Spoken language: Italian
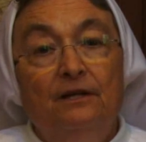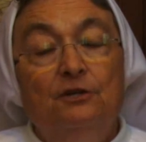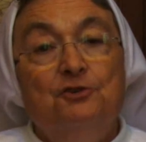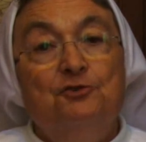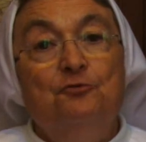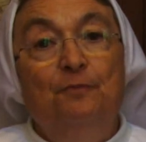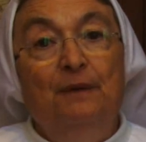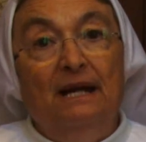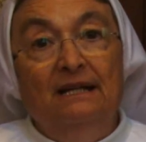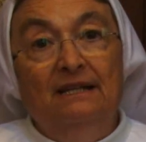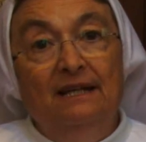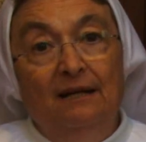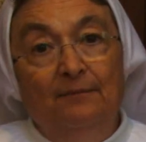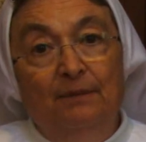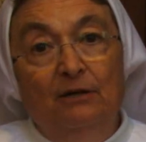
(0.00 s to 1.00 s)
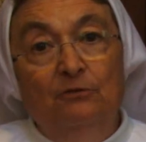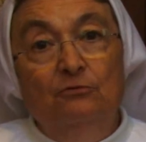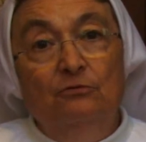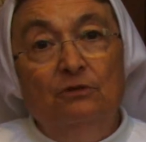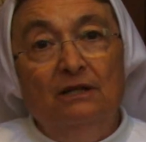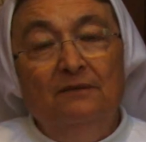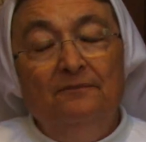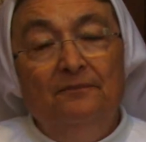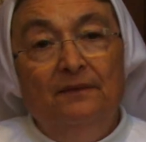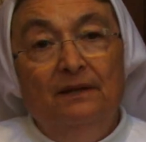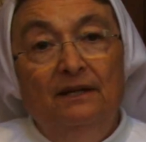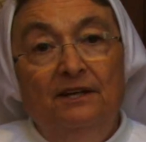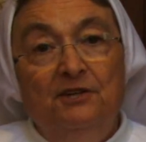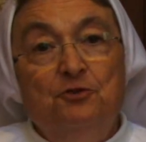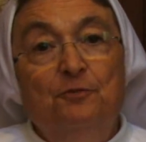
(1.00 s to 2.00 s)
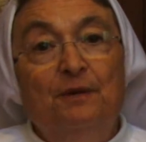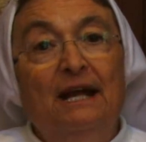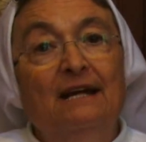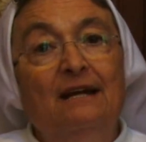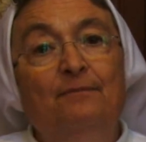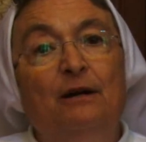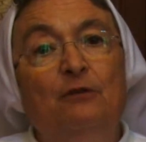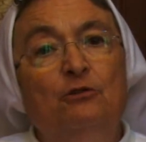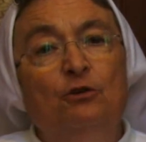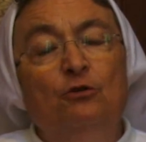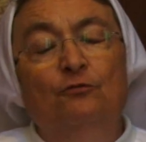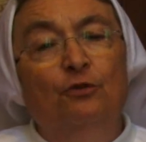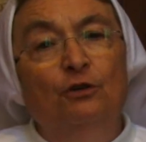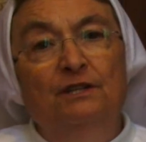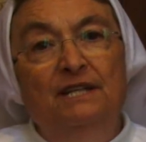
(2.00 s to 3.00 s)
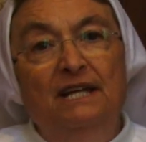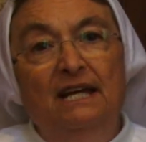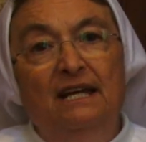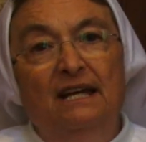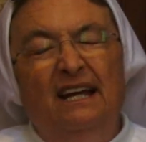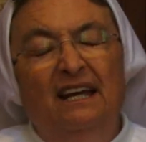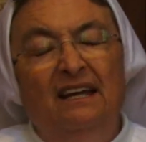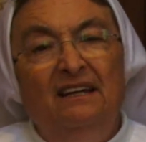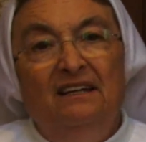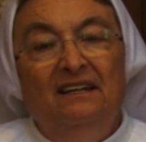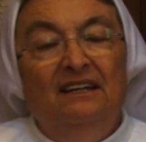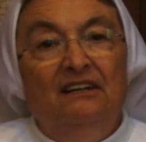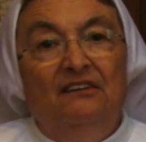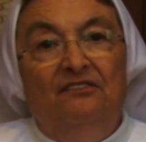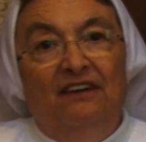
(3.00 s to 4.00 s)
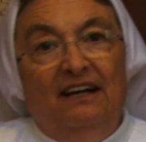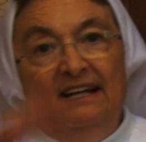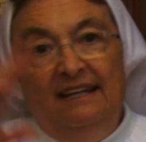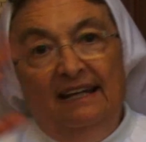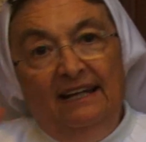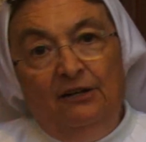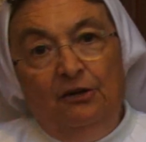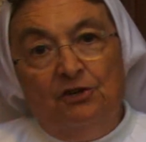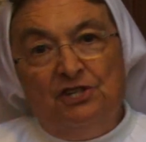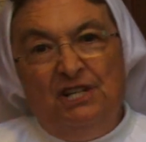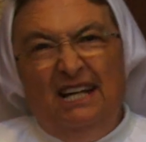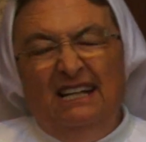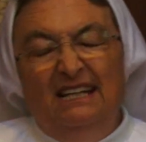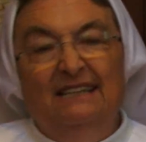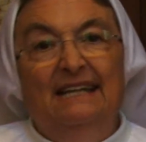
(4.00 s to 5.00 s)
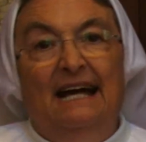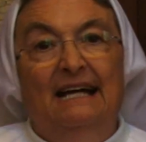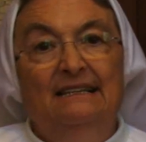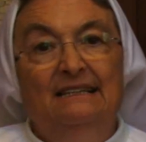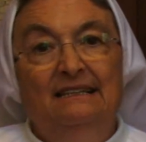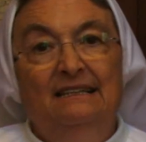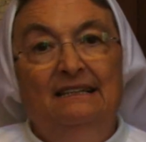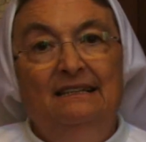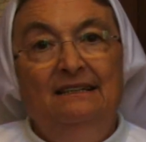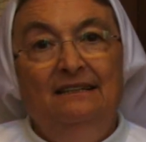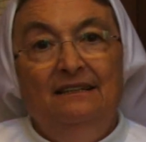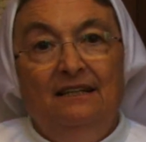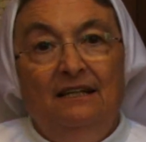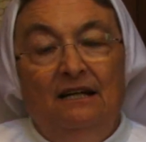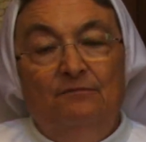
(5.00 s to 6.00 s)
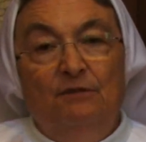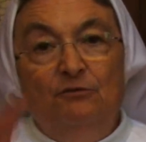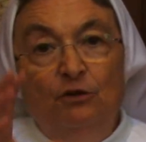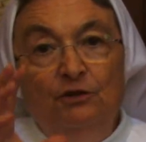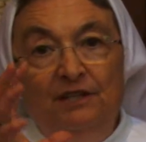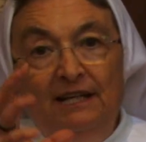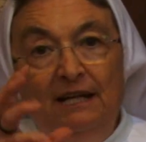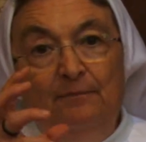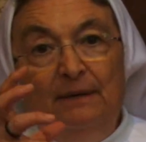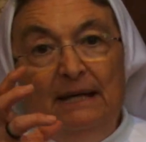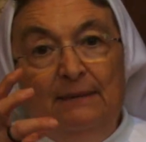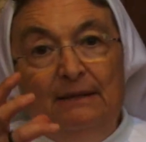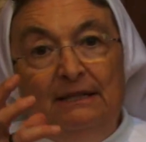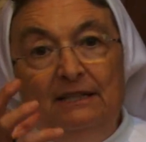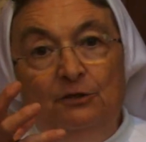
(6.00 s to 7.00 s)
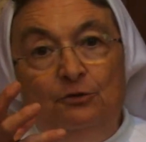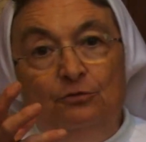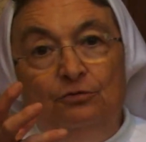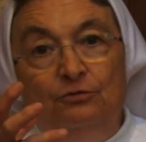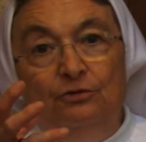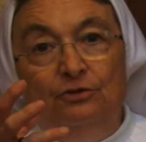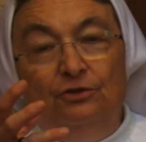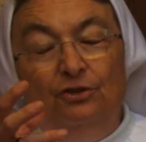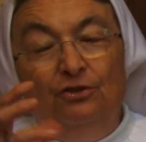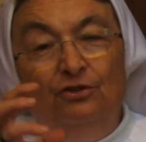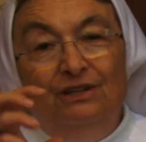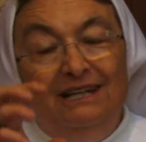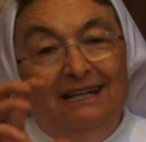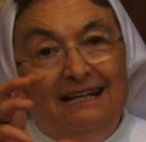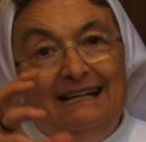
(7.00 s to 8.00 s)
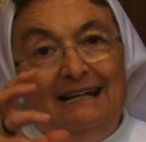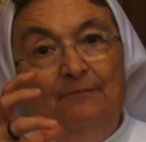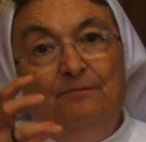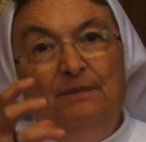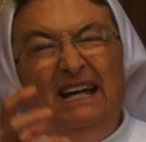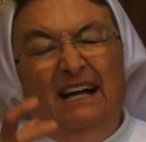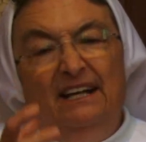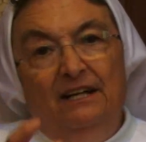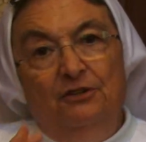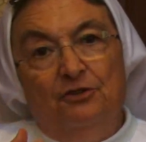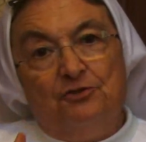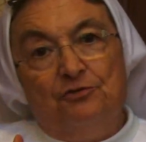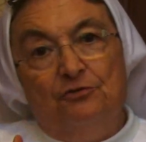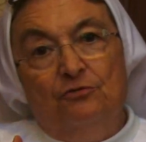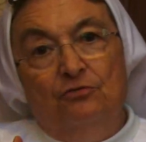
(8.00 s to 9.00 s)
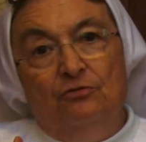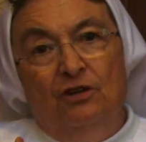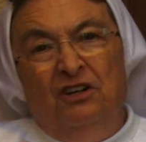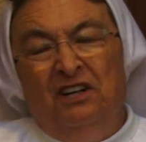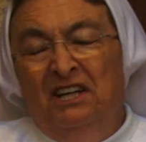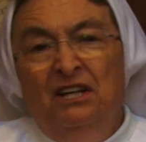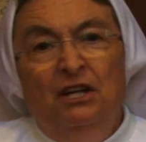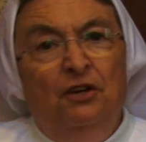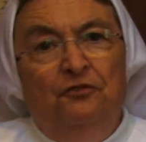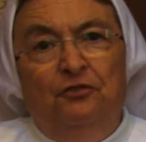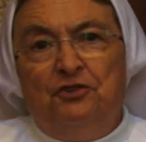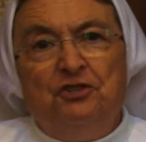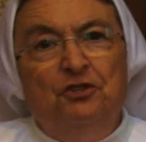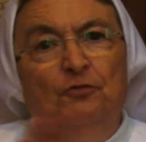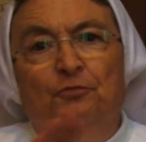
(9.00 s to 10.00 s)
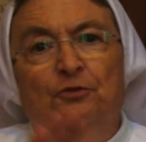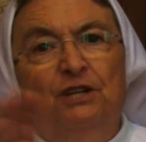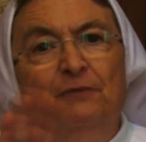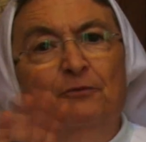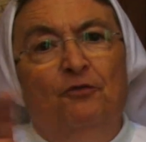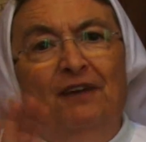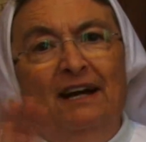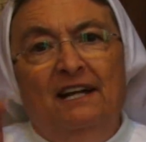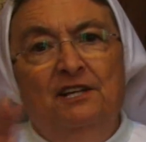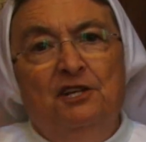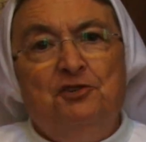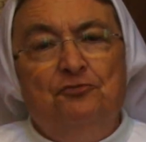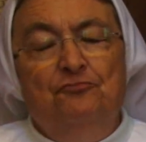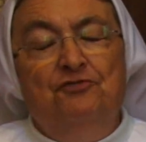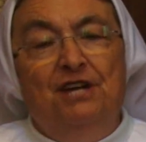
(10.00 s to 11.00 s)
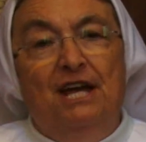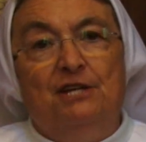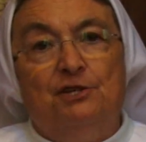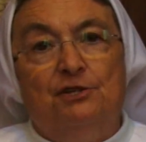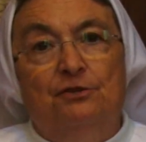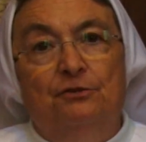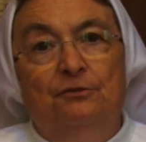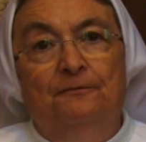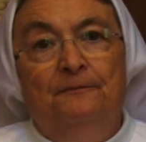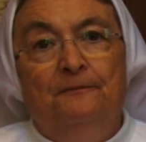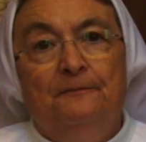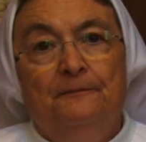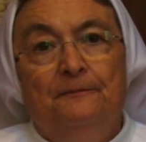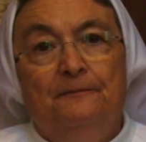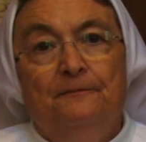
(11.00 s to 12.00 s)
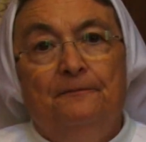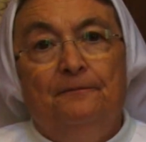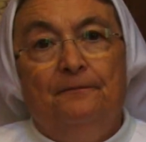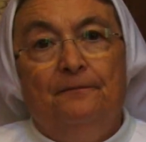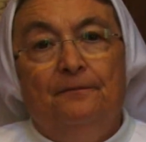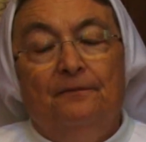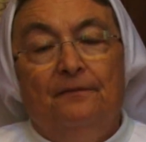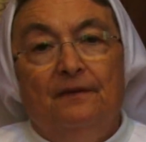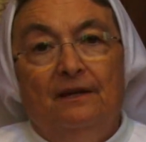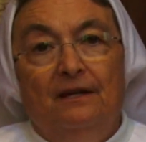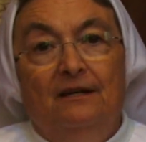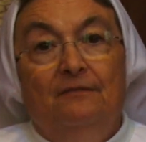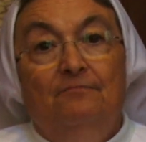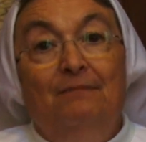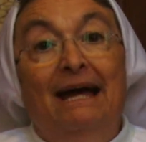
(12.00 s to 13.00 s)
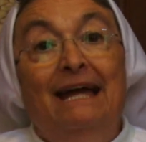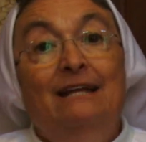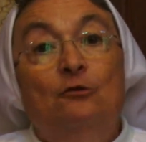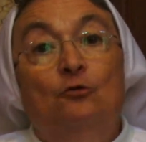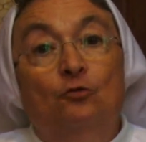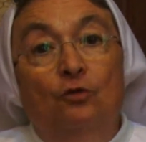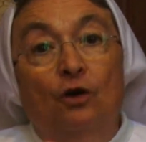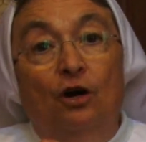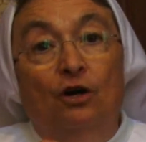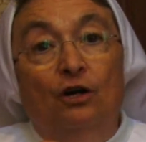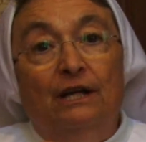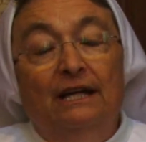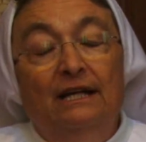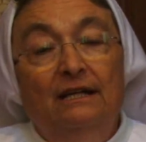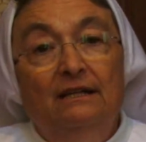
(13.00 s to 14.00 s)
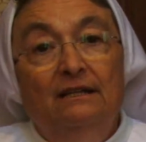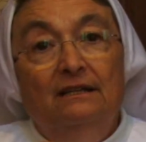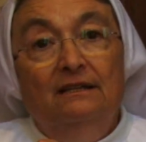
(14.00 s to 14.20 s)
superate la paura. Superare la paura non vuol dire fare delle cose eclatanti, ma vuol dire prima di tutto cambiare il nostro cuore. Forse non potremo fare nessun gesto, ma è il cuore